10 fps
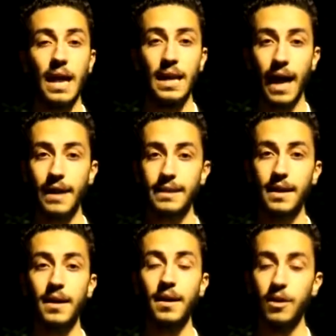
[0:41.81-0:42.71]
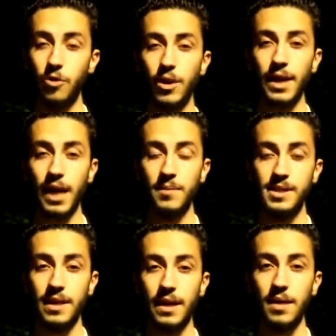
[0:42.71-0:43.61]
لحتى يروح ريع
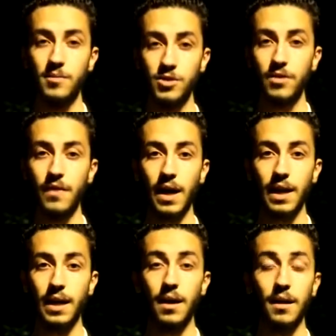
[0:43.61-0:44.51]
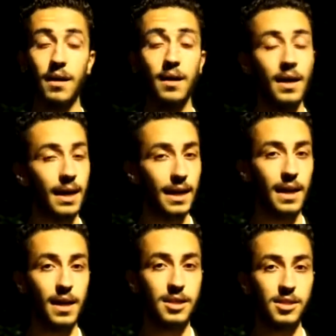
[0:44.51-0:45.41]
المصاري اللي بنصرفها على الحلاقة
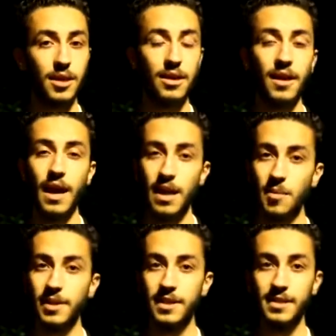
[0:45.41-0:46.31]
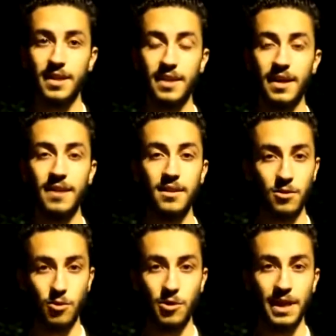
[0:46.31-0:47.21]
خلال هالشهر لمرضى السرطانات
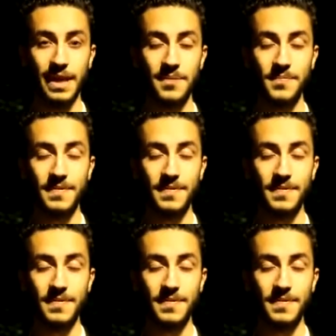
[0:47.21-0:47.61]
الذكورية